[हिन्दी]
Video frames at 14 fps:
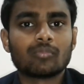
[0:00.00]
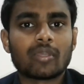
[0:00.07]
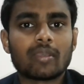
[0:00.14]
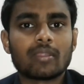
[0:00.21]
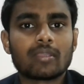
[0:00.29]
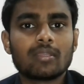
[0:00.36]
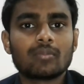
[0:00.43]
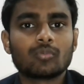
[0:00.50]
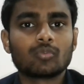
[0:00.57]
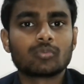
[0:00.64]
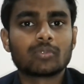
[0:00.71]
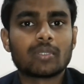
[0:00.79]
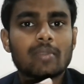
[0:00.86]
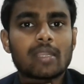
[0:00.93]
भरने की
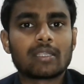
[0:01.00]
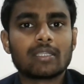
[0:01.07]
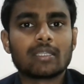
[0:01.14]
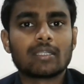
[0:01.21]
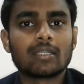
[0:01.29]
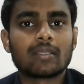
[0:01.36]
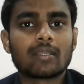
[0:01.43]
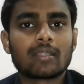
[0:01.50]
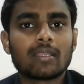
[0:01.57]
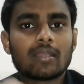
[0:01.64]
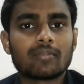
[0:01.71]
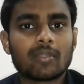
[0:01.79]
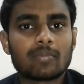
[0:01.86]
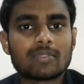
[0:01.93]
उससे आप डायरेक्टली क्लिक करके
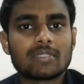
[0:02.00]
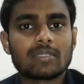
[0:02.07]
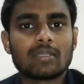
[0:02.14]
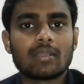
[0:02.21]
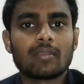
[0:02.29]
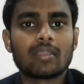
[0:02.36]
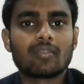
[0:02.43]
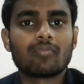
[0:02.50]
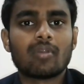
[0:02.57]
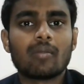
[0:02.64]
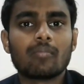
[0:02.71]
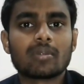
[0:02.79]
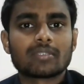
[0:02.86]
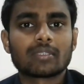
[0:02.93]
आप ट्रिपल सी का एक
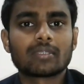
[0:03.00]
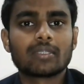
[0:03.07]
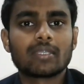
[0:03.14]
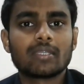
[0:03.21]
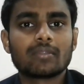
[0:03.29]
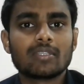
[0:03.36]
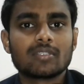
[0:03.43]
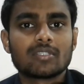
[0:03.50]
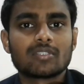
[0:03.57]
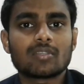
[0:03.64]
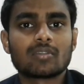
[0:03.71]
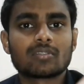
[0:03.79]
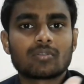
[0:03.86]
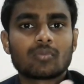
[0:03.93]
फॉर्म भर सकते हैं तीन से
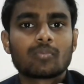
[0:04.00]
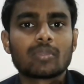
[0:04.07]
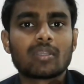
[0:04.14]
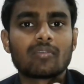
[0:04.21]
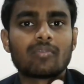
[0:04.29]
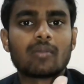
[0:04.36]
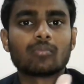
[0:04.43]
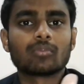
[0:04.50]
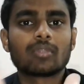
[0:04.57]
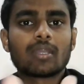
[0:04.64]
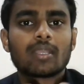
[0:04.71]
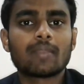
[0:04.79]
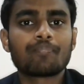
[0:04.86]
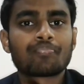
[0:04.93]
चार सौ रुपये का फॉर्म होता
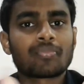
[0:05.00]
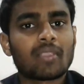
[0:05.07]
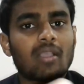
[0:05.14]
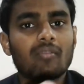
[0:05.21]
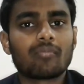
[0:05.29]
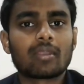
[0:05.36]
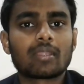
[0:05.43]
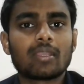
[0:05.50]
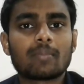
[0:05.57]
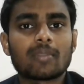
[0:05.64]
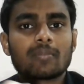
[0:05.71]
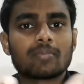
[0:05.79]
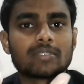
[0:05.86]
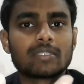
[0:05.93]
है आप भर के
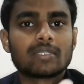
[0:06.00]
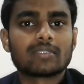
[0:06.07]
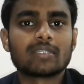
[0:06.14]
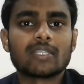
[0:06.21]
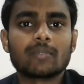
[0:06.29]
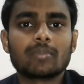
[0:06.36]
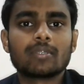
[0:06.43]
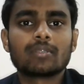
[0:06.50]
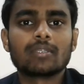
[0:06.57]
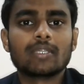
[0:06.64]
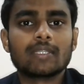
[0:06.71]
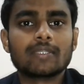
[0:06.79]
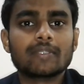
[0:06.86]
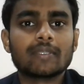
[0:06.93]
आप ट्रिपल सी का सर्टिफिकेट
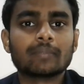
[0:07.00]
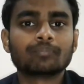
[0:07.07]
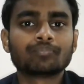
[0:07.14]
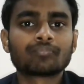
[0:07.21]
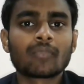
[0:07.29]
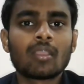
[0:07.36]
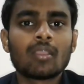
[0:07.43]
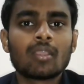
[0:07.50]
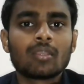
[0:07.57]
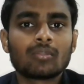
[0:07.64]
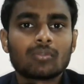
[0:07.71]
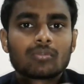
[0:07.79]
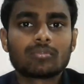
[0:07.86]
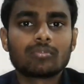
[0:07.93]
ले लीजिए
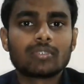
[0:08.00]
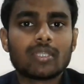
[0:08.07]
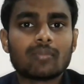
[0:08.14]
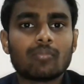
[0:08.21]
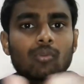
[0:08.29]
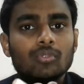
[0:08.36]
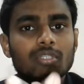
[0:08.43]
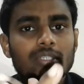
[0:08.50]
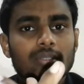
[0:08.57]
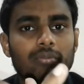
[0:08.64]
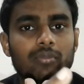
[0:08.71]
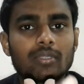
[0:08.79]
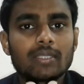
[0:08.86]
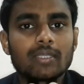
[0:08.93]
दोस्तों यह बहुत ही
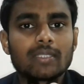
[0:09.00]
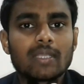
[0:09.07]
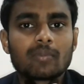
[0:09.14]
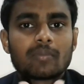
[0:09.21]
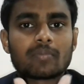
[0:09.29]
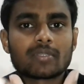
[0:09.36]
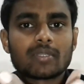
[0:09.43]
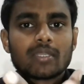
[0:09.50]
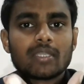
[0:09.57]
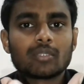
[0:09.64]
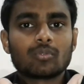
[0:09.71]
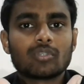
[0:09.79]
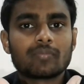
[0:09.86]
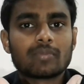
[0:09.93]
ज़रूरी है यदि आपके पास नहीं
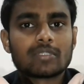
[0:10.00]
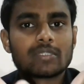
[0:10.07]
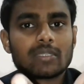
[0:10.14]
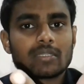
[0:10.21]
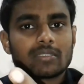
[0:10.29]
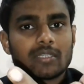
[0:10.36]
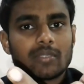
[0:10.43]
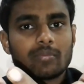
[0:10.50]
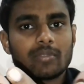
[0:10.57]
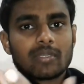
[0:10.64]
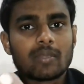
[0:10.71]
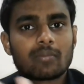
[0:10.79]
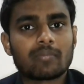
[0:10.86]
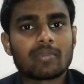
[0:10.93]
है तो ट्रिपल सी का
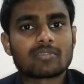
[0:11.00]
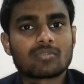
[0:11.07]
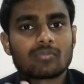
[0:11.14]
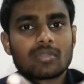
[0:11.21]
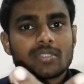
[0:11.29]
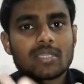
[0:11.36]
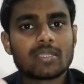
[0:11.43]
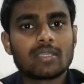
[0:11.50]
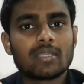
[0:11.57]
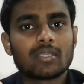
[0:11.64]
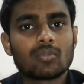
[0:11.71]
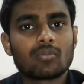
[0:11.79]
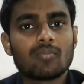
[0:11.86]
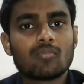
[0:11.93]
सर्टिफिकेट आपके पास होना चाहिए
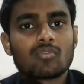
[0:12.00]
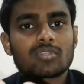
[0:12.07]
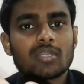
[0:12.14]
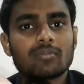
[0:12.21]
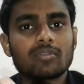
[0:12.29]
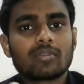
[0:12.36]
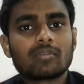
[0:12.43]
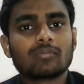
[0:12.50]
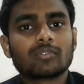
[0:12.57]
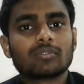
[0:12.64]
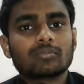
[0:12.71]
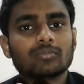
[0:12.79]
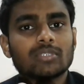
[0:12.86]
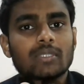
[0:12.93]
क्योंकि मोस्ट ऑफ
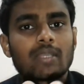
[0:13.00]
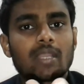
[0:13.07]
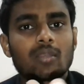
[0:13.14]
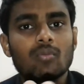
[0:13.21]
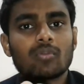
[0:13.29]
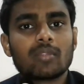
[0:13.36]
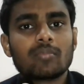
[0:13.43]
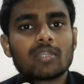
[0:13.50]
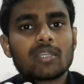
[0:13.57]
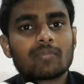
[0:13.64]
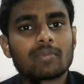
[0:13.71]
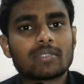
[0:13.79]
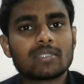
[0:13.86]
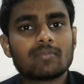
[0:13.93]
सरकारी नौकरी में ट्रिपल